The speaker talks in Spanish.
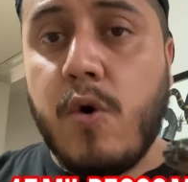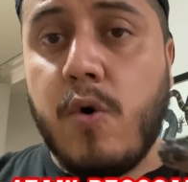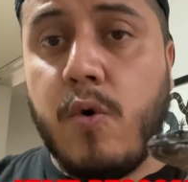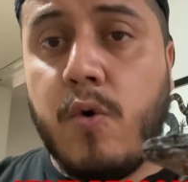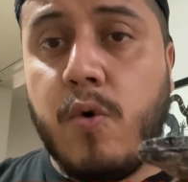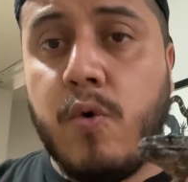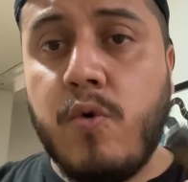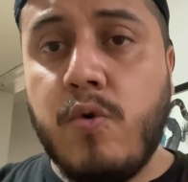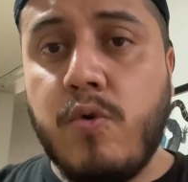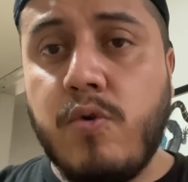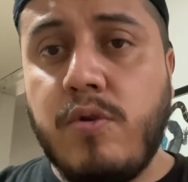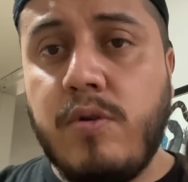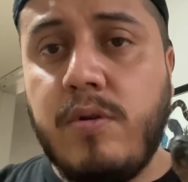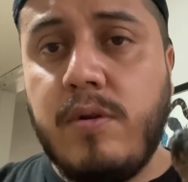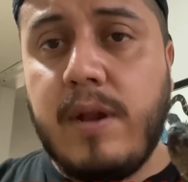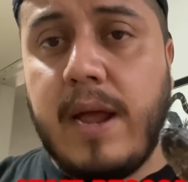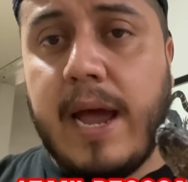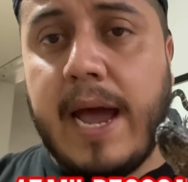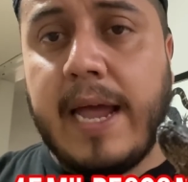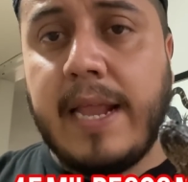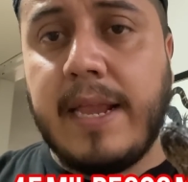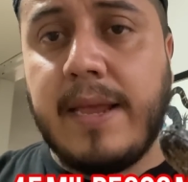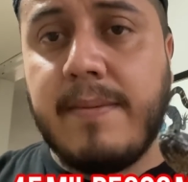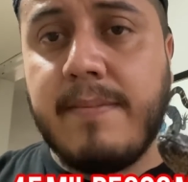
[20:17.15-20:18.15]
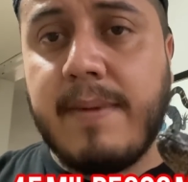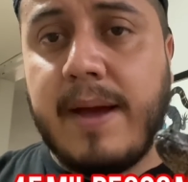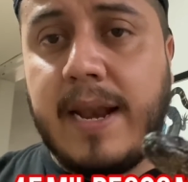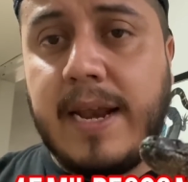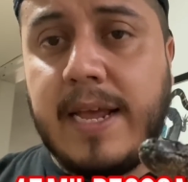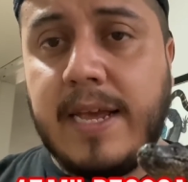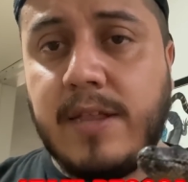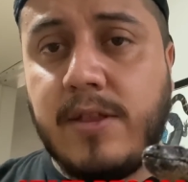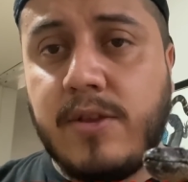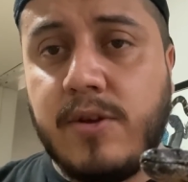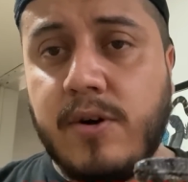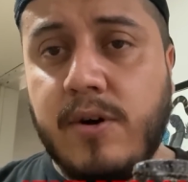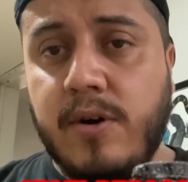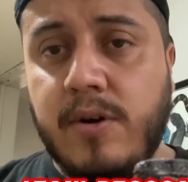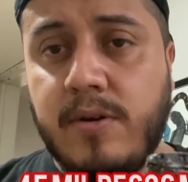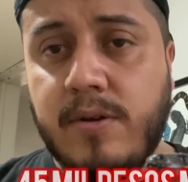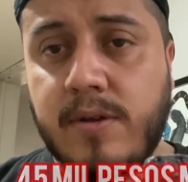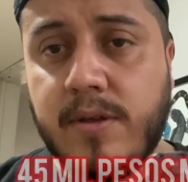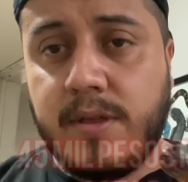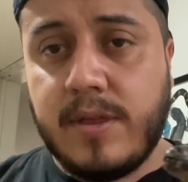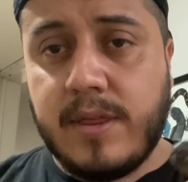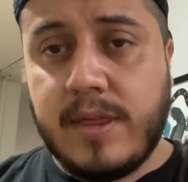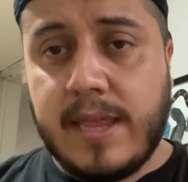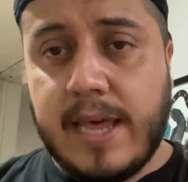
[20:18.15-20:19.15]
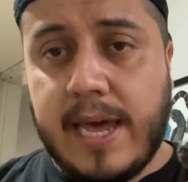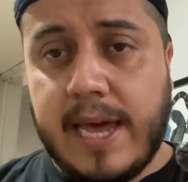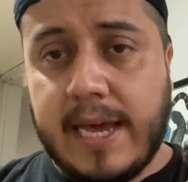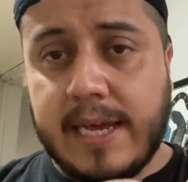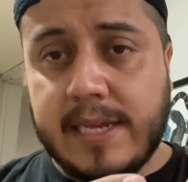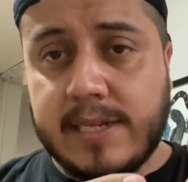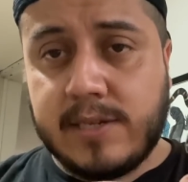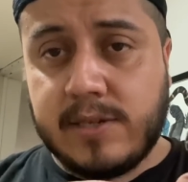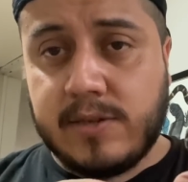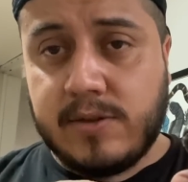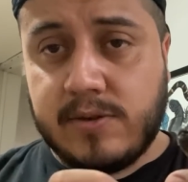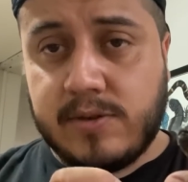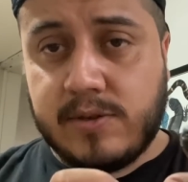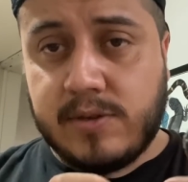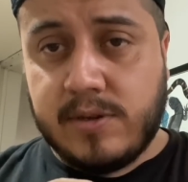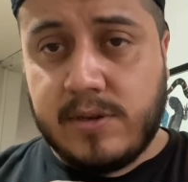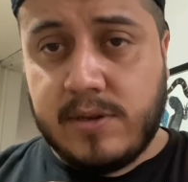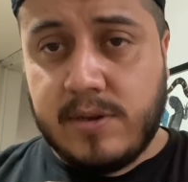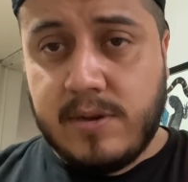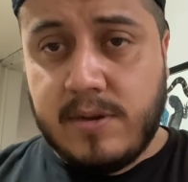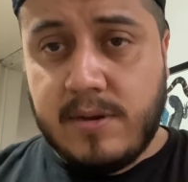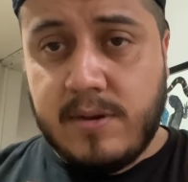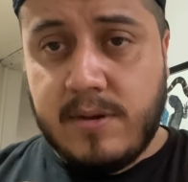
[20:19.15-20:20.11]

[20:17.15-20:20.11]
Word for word: un animalito de estos.